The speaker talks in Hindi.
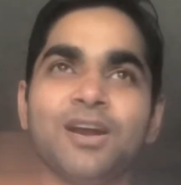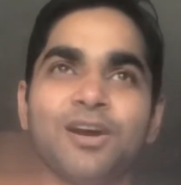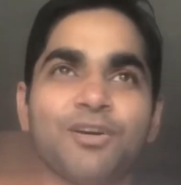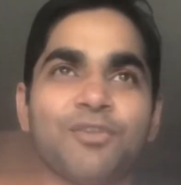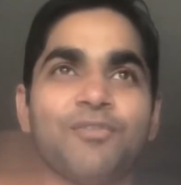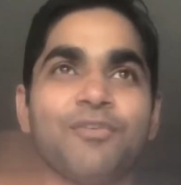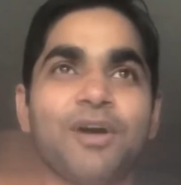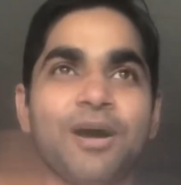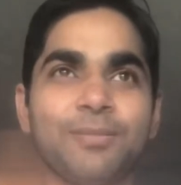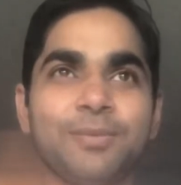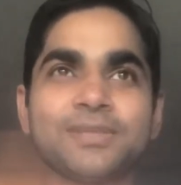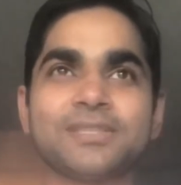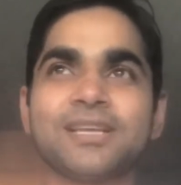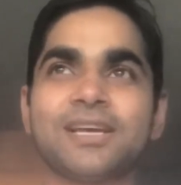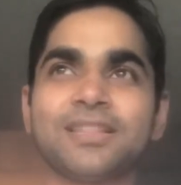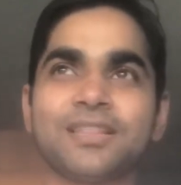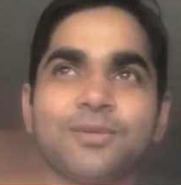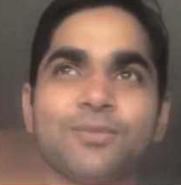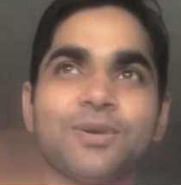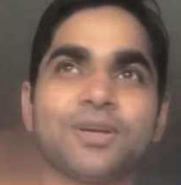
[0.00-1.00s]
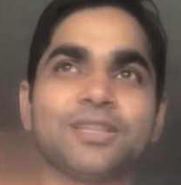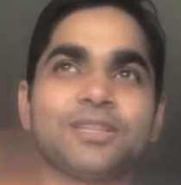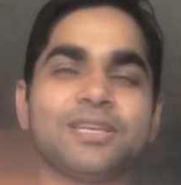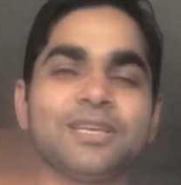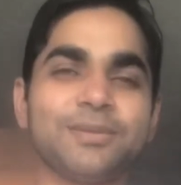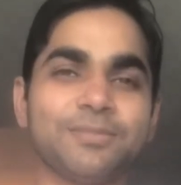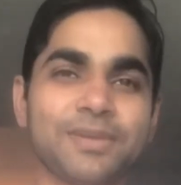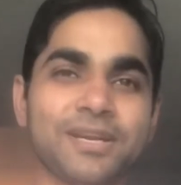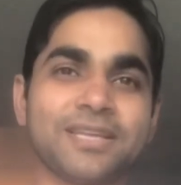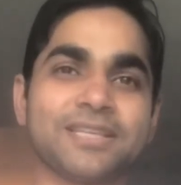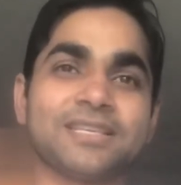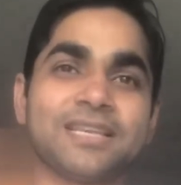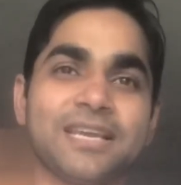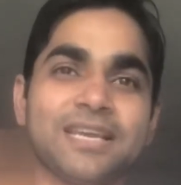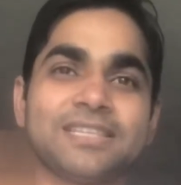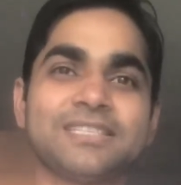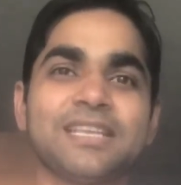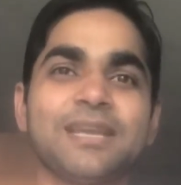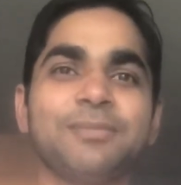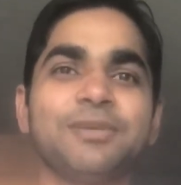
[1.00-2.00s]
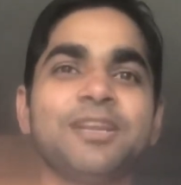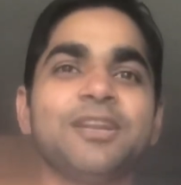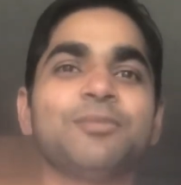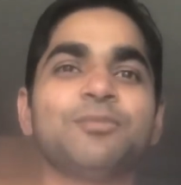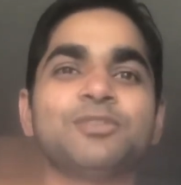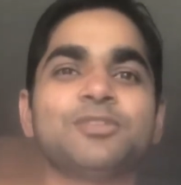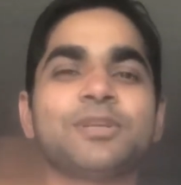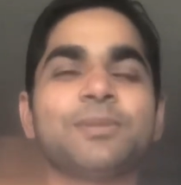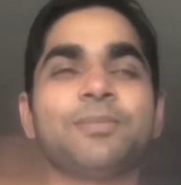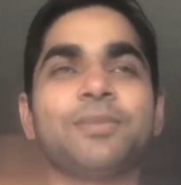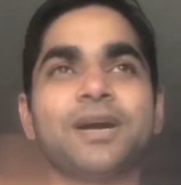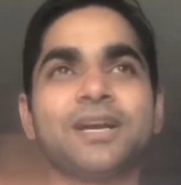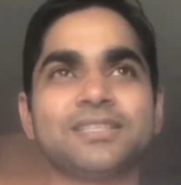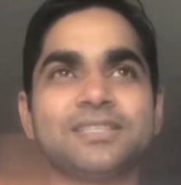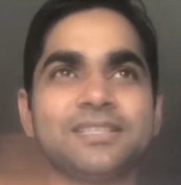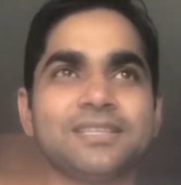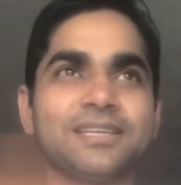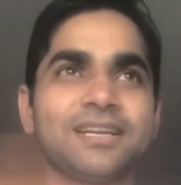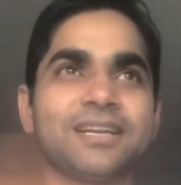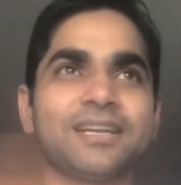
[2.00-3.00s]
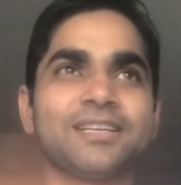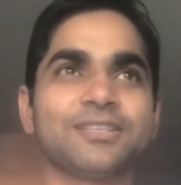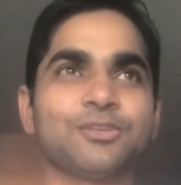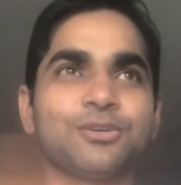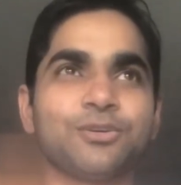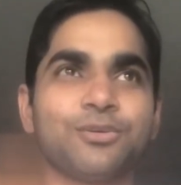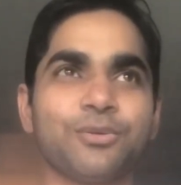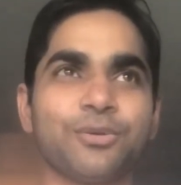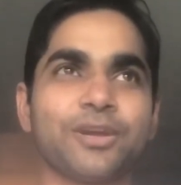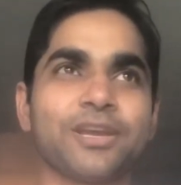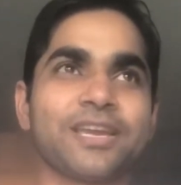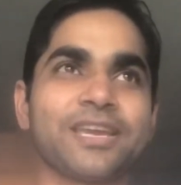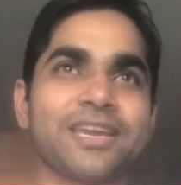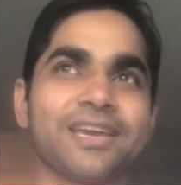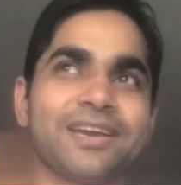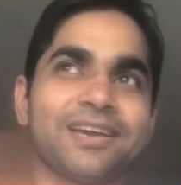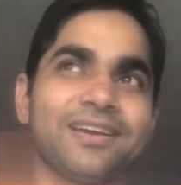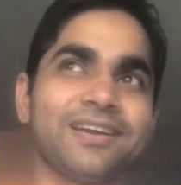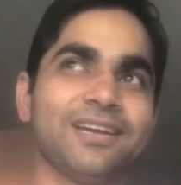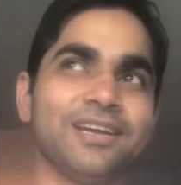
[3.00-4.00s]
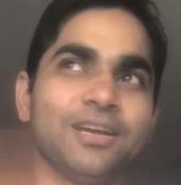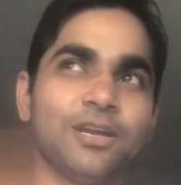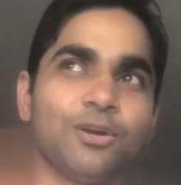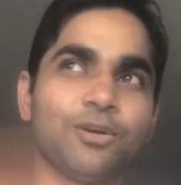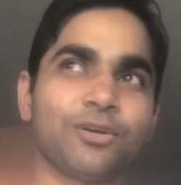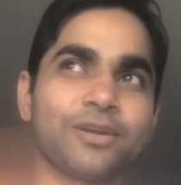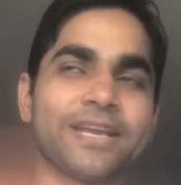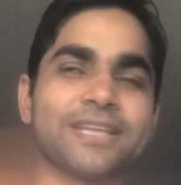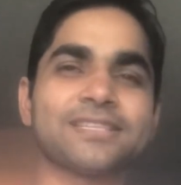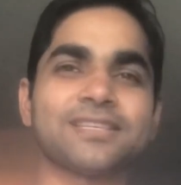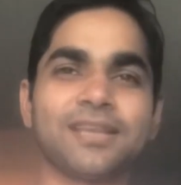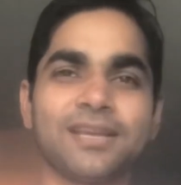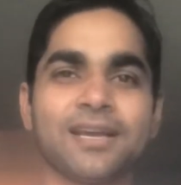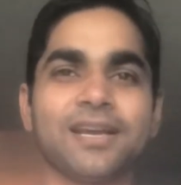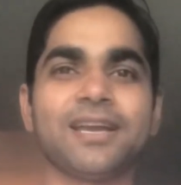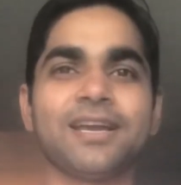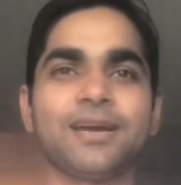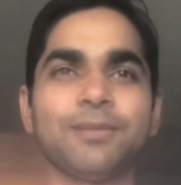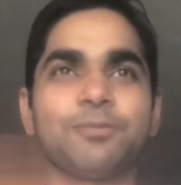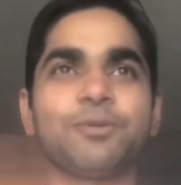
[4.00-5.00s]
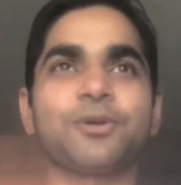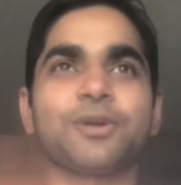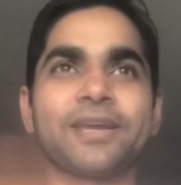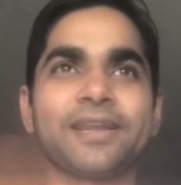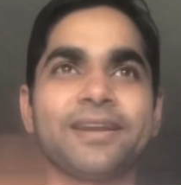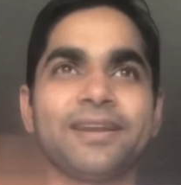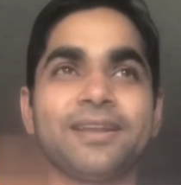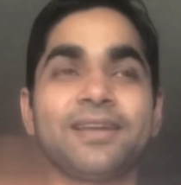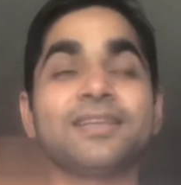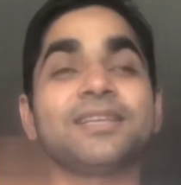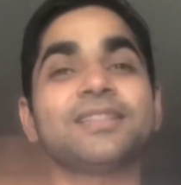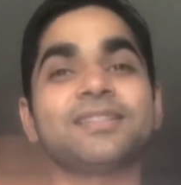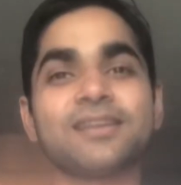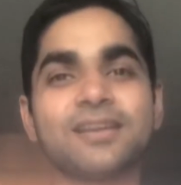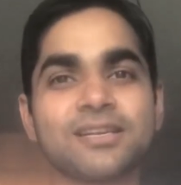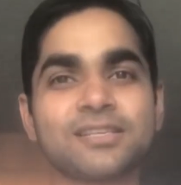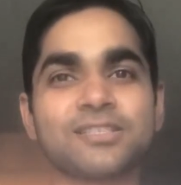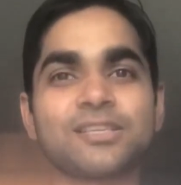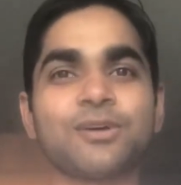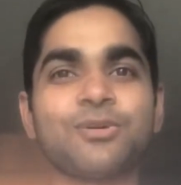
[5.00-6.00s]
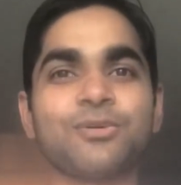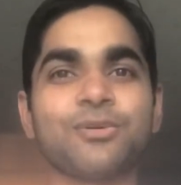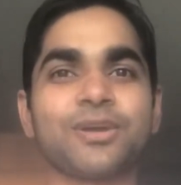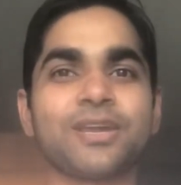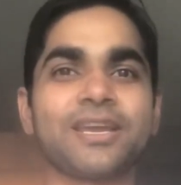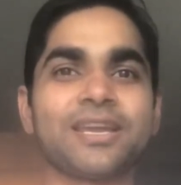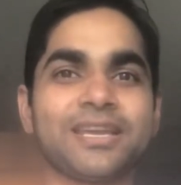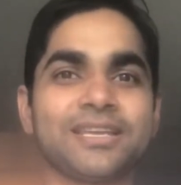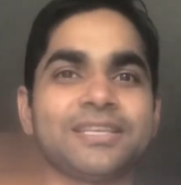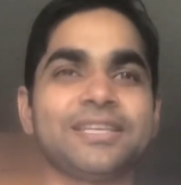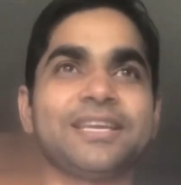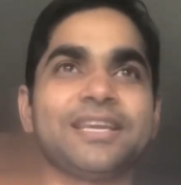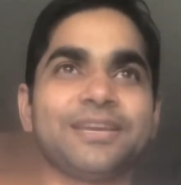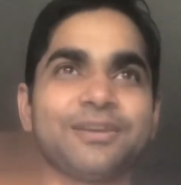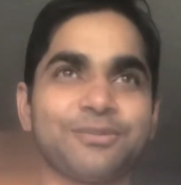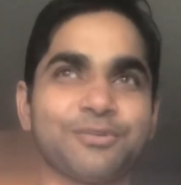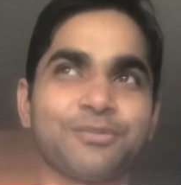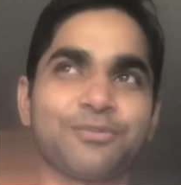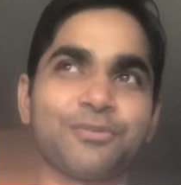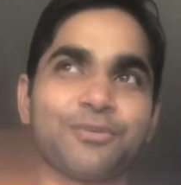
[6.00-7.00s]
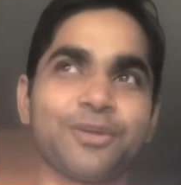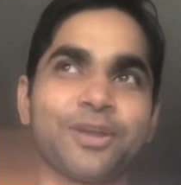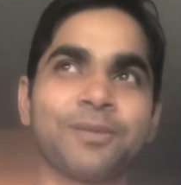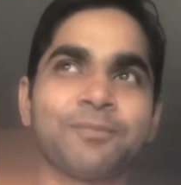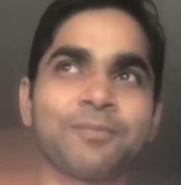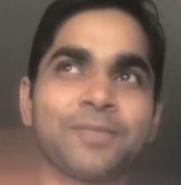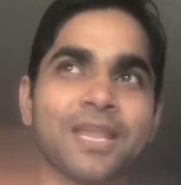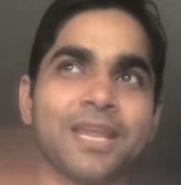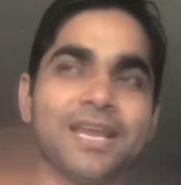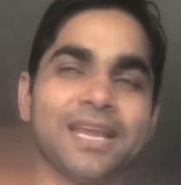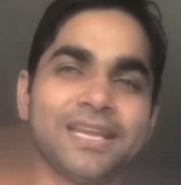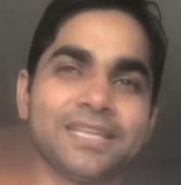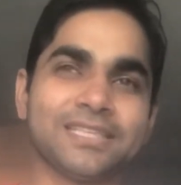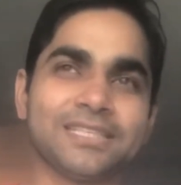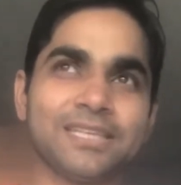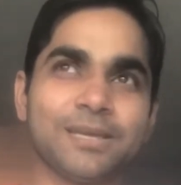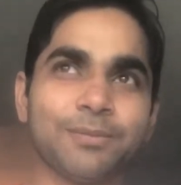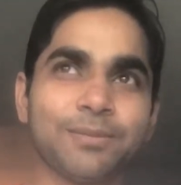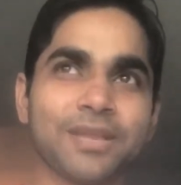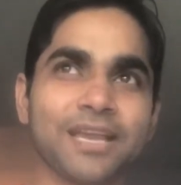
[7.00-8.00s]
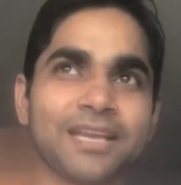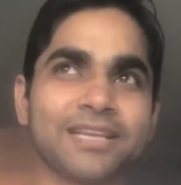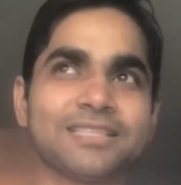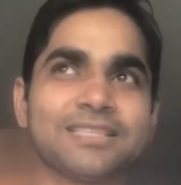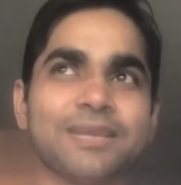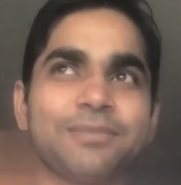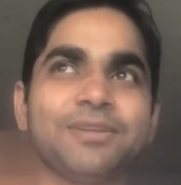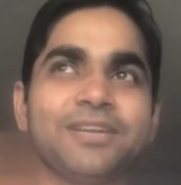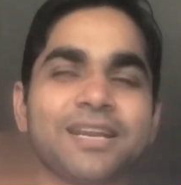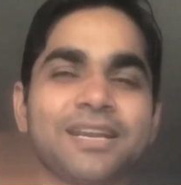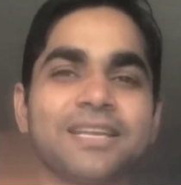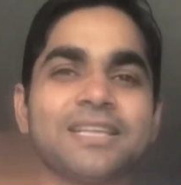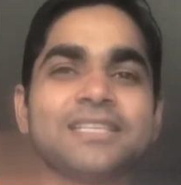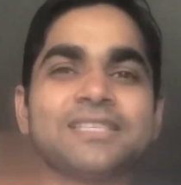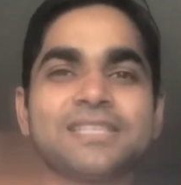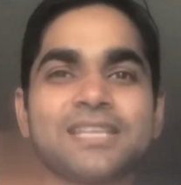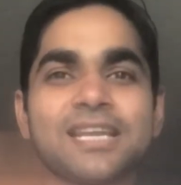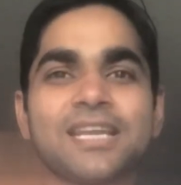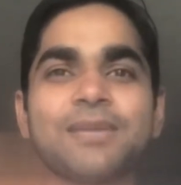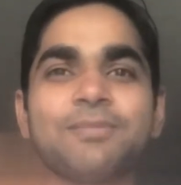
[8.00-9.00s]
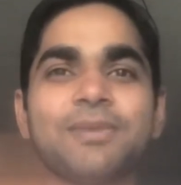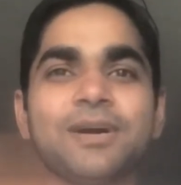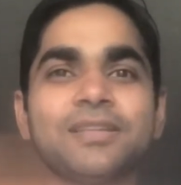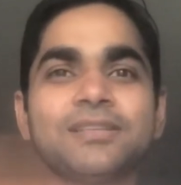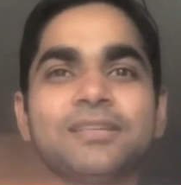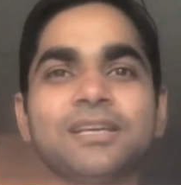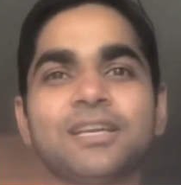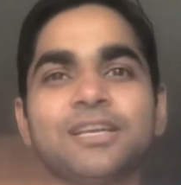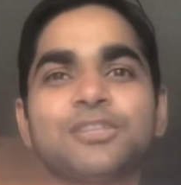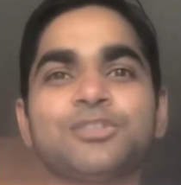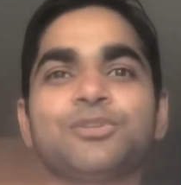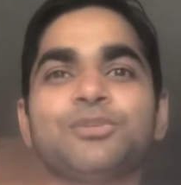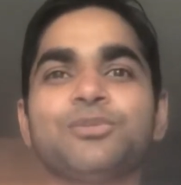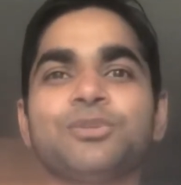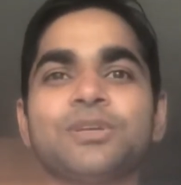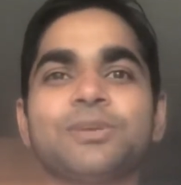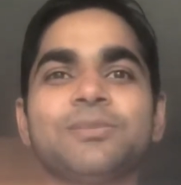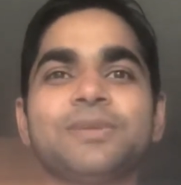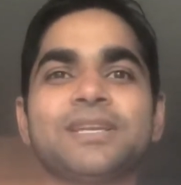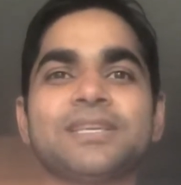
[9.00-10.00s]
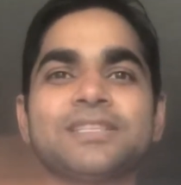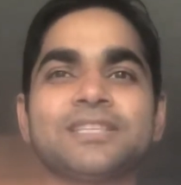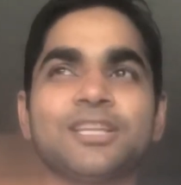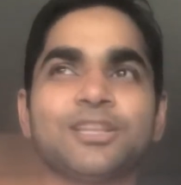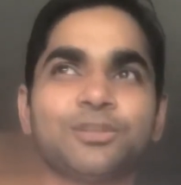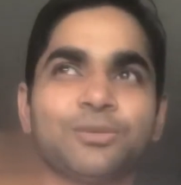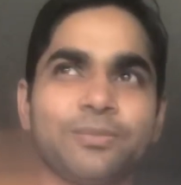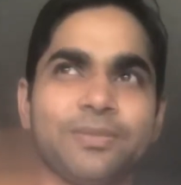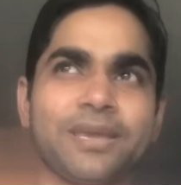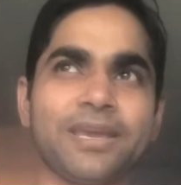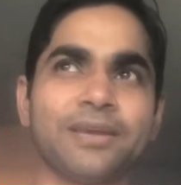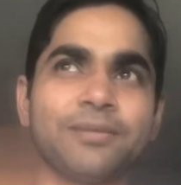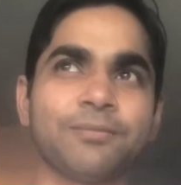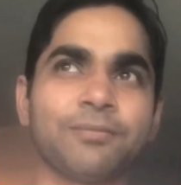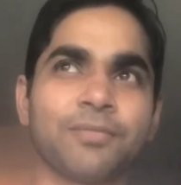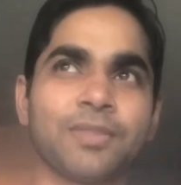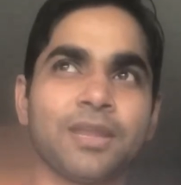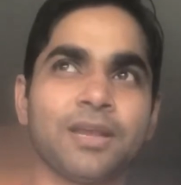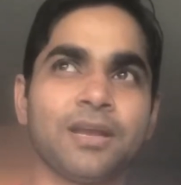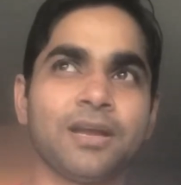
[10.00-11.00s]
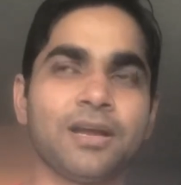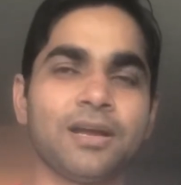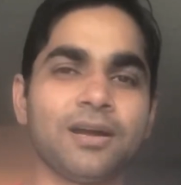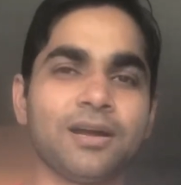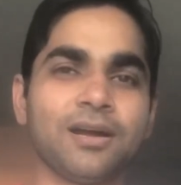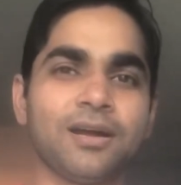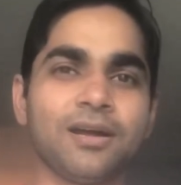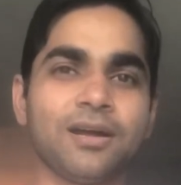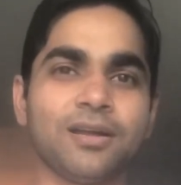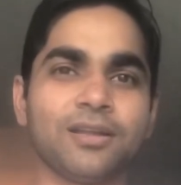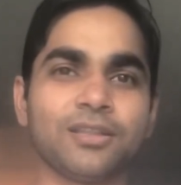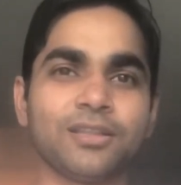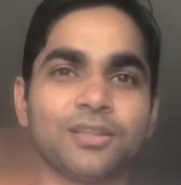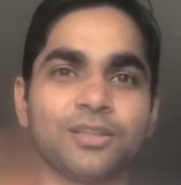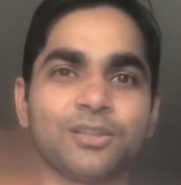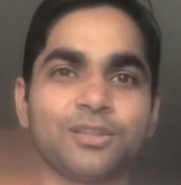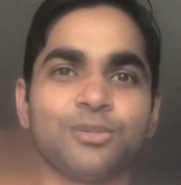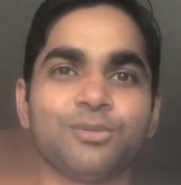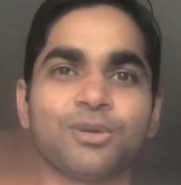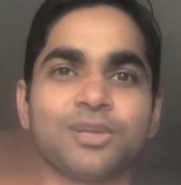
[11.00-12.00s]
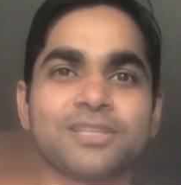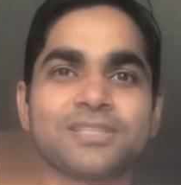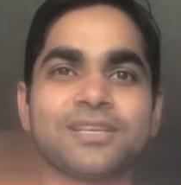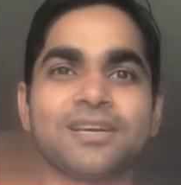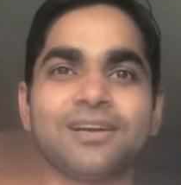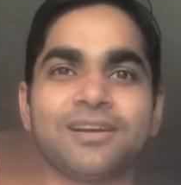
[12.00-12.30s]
वापस आते वक्त ही मेरा एग्जामिनर मुझसे बातचीत करना शुरू हो गई कि हाँ कैसा लगा है आपको कनाडा कितना अर्सा हो गया है ये वो है जब एग्जामिनर ने इस तरह की बात करना शुरू की मेरे साथ तो मैं आ, थोड़ा सा